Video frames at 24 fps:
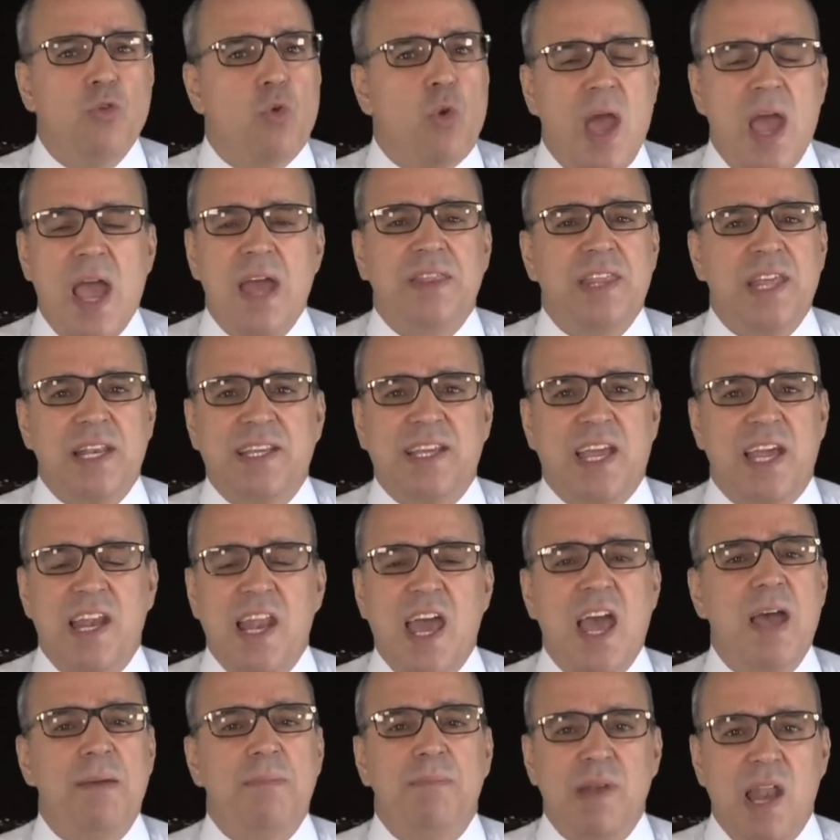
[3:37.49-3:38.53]
هذا
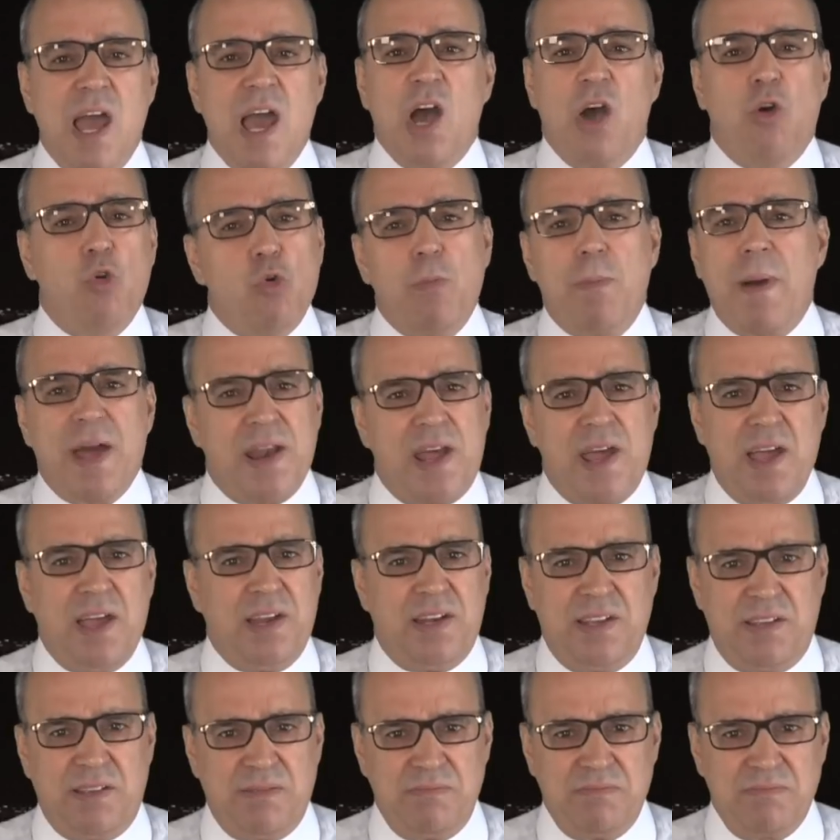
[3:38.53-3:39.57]
الكلام لا غبار
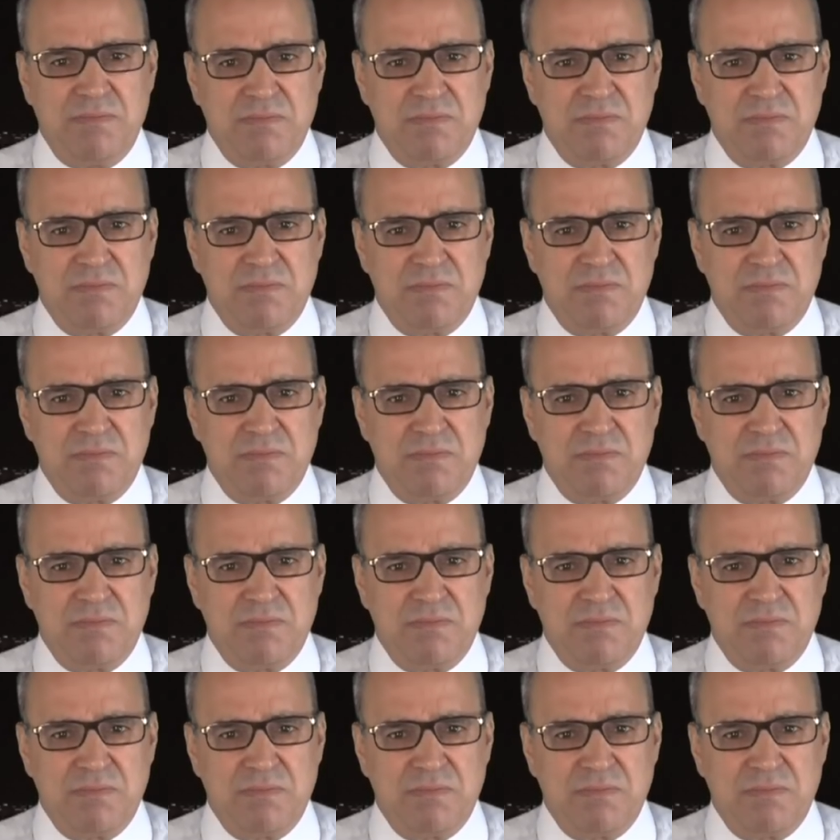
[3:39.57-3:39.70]
عليه